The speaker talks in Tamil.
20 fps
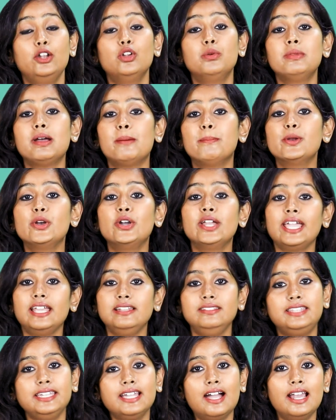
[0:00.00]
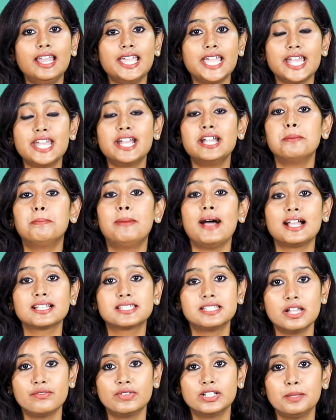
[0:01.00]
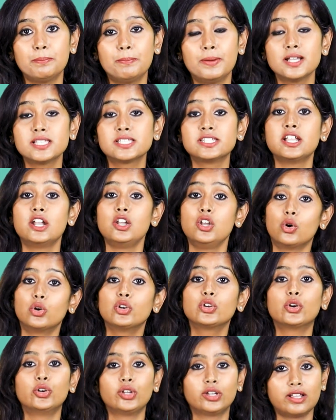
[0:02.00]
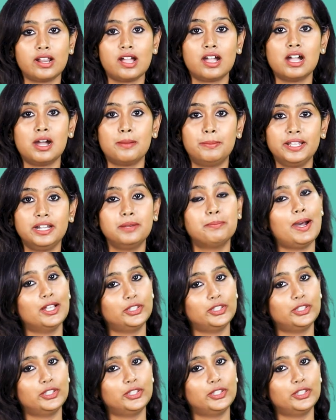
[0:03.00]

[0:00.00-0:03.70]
மேலும் நம்மளுடைய இந்தியாவில் என்னென்ன பேங்க்ஸில் வந்து பர்சனல் லோன் கொடுக்குறாங்க அப்படின்னு